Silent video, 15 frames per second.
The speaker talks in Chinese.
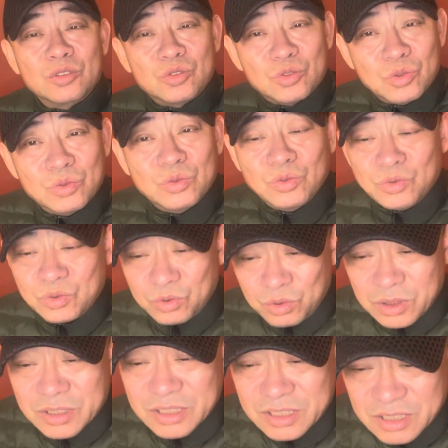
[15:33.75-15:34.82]
中
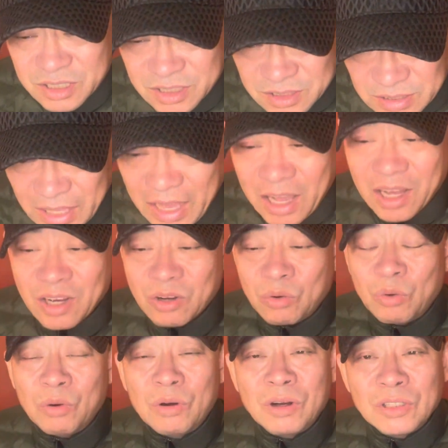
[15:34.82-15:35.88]
国是个大
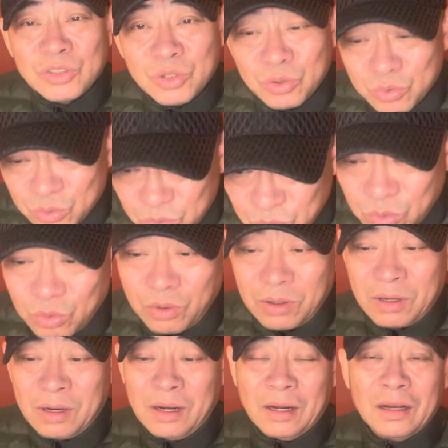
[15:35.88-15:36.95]
国，穷
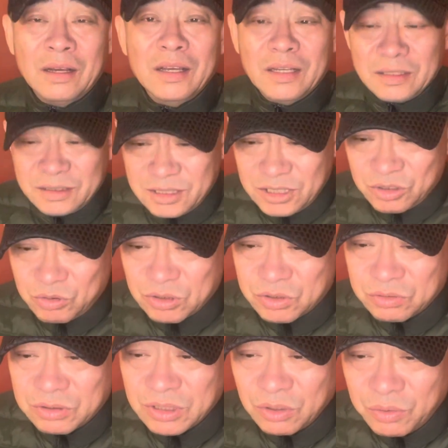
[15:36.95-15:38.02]
国，帝国
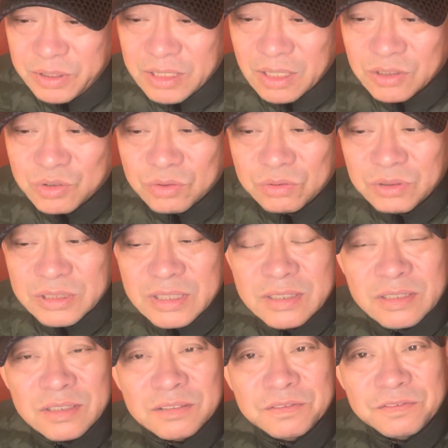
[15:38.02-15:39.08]
主义会让中国真
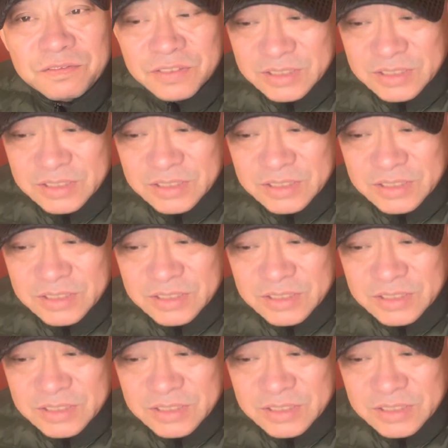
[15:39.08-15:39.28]
正富